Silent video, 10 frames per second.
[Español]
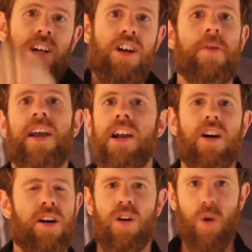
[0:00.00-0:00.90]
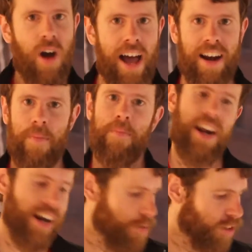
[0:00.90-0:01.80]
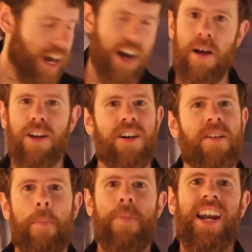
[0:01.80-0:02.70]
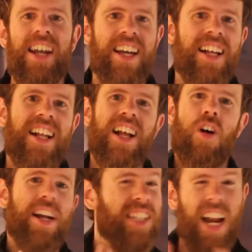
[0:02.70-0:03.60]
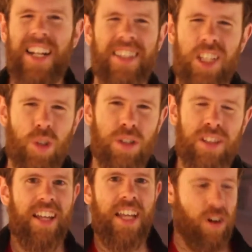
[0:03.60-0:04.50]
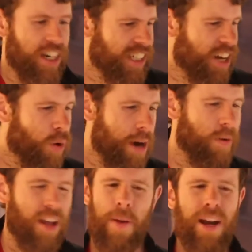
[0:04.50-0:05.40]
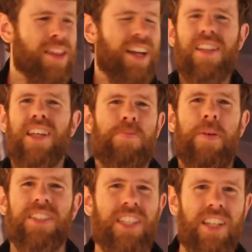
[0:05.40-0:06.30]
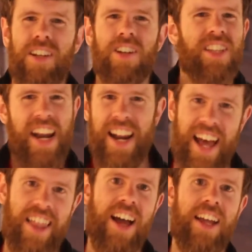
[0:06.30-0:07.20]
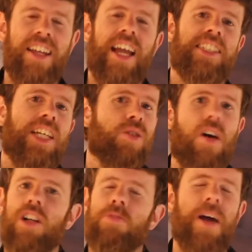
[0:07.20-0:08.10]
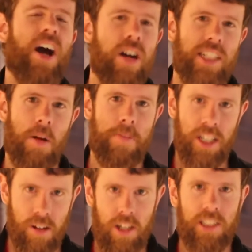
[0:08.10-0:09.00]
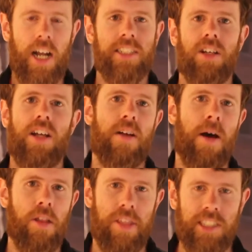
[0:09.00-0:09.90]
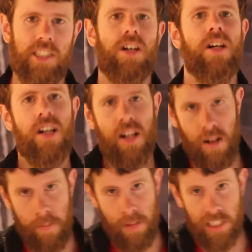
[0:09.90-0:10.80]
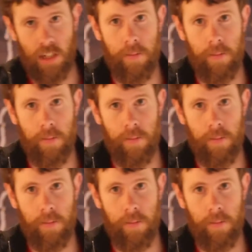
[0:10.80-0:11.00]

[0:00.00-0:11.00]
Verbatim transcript: solo verlo jugar, verle botar el balón, verle con esa lentitud y con ese cuerpo que parece que dices, pero este tío no tiene nada y ha sido uno de los mejores competidores de la historia del baloncesto, mi